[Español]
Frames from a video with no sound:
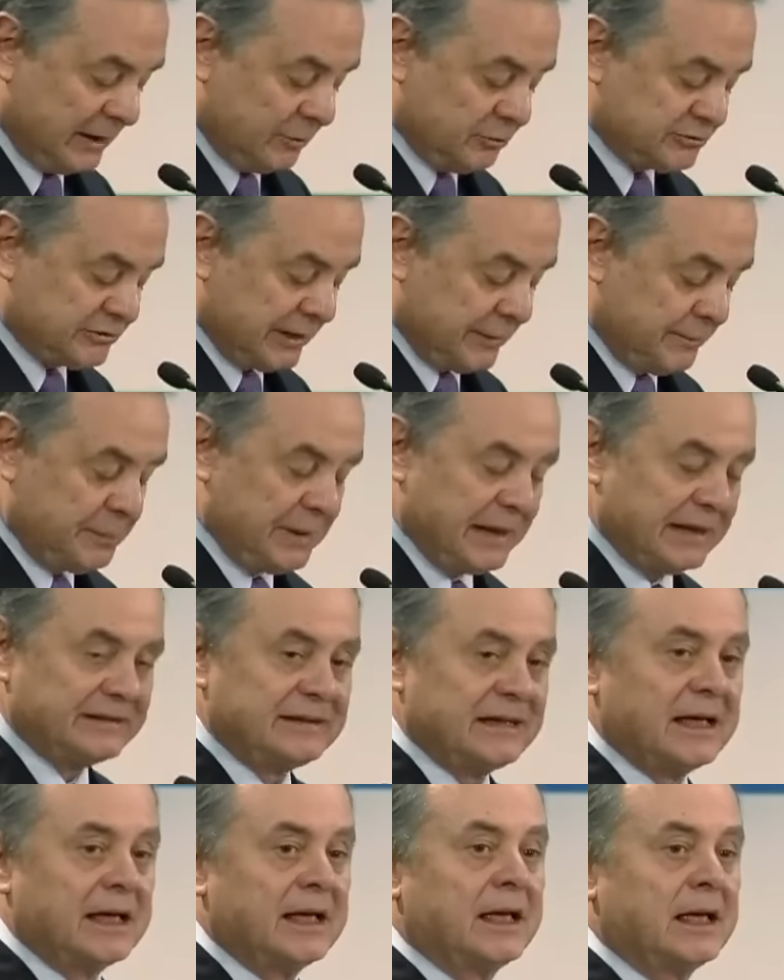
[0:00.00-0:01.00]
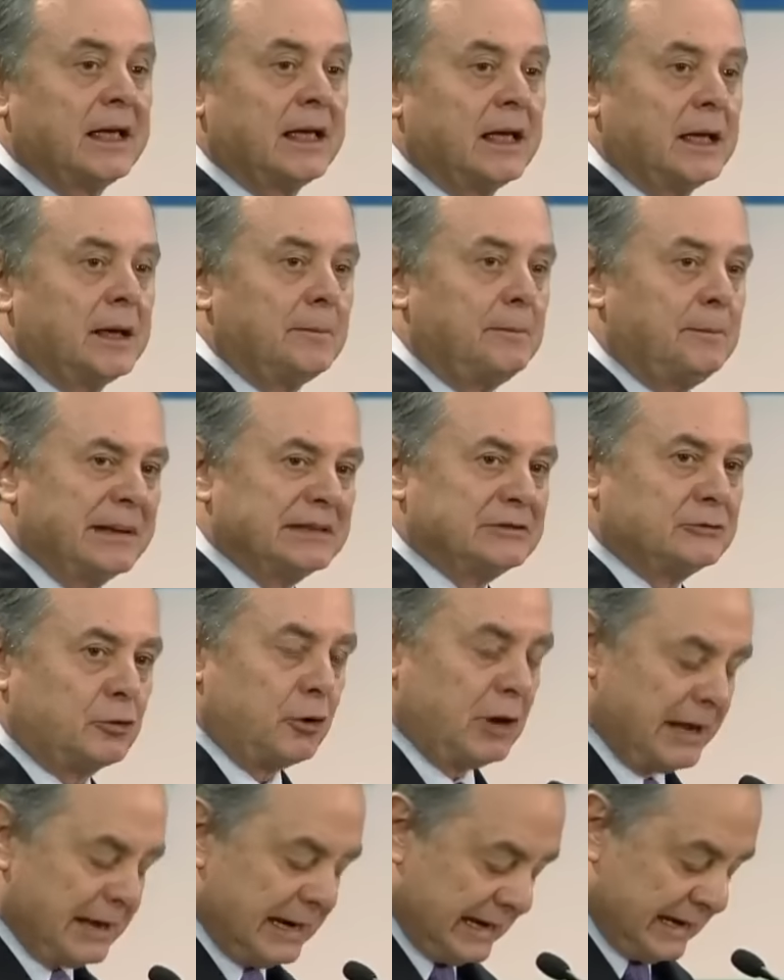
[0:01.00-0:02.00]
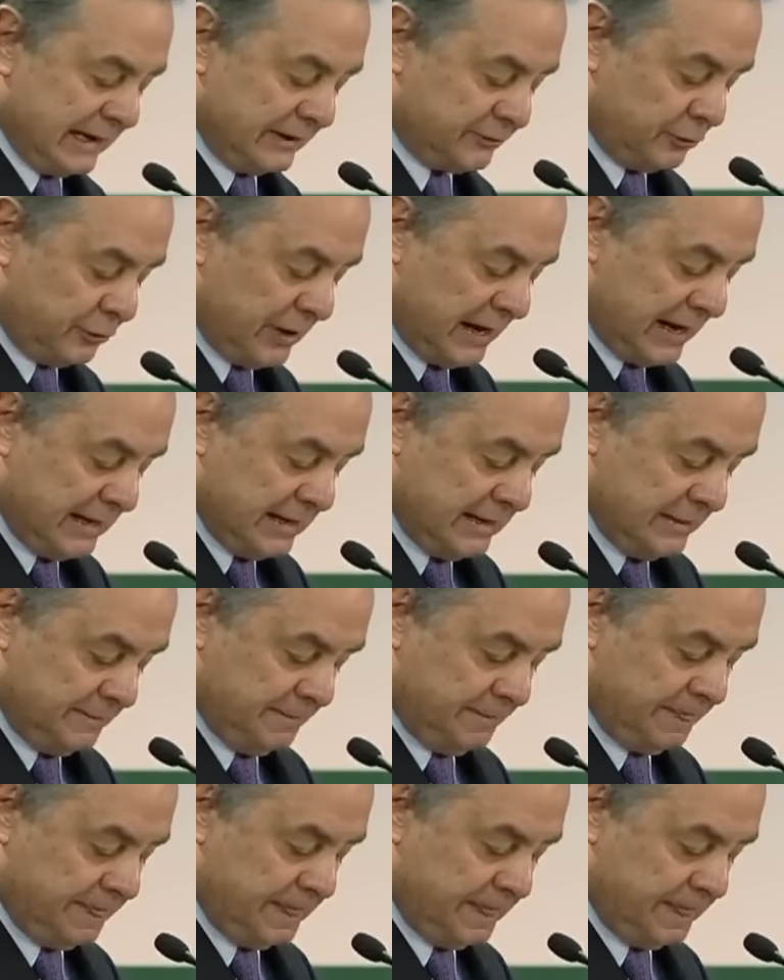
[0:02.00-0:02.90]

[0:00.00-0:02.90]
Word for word: a nuestra empresa petrolera nacional.